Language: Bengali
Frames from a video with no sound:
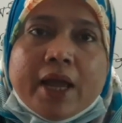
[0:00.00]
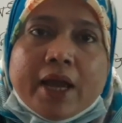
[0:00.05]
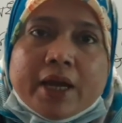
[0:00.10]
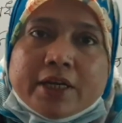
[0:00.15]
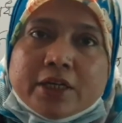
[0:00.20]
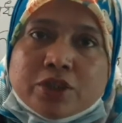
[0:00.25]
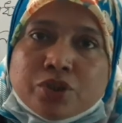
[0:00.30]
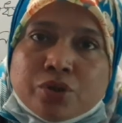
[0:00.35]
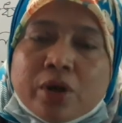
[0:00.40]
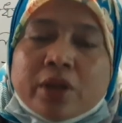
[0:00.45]

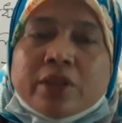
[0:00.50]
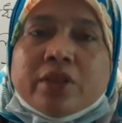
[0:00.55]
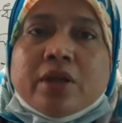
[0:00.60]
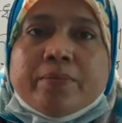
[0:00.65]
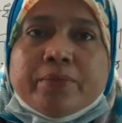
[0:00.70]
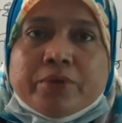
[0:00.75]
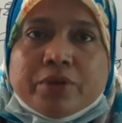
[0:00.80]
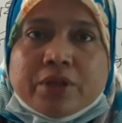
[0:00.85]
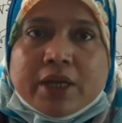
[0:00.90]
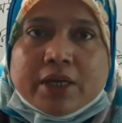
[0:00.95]
একটা
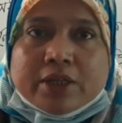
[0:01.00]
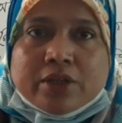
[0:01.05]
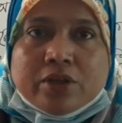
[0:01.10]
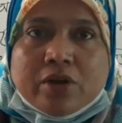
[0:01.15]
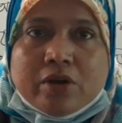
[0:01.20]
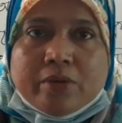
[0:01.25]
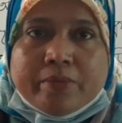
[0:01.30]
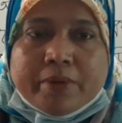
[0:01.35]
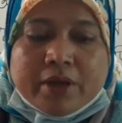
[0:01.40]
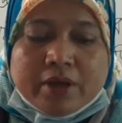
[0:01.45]
শ্রদ্ধাবোধ থাকতে
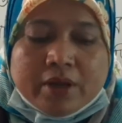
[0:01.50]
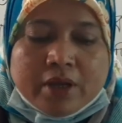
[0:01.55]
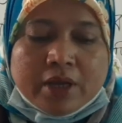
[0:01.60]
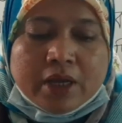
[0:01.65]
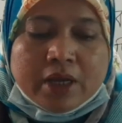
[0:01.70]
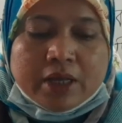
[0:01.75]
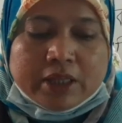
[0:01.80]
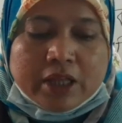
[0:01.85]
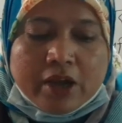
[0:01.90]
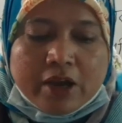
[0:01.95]
হবে
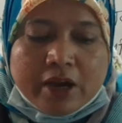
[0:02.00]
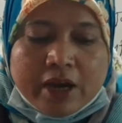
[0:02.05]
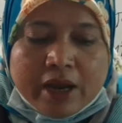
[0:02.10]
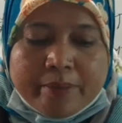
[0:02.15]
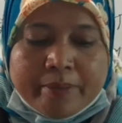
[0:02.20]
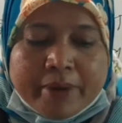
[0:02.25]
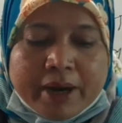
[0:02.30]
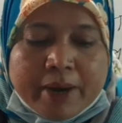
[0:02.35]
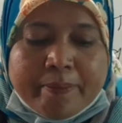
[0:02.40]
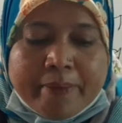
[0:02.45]
তাহলে
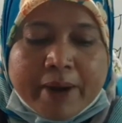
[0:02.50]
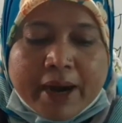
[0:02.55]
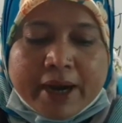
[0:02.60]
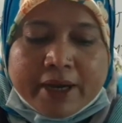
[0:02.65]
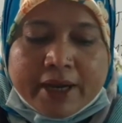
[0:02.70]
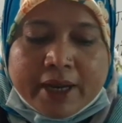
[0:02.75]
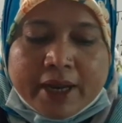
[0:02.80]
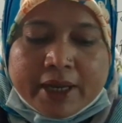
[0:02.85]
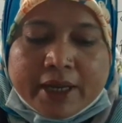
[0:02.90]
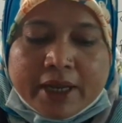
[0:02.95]
আমরা
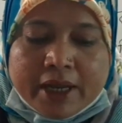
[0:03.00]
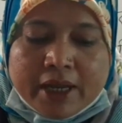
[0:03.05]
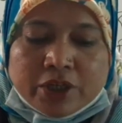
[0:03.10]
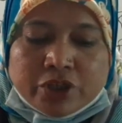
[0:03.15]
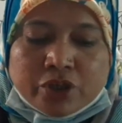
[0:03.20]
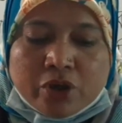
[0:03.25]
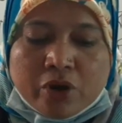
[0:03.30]
পার্ট একে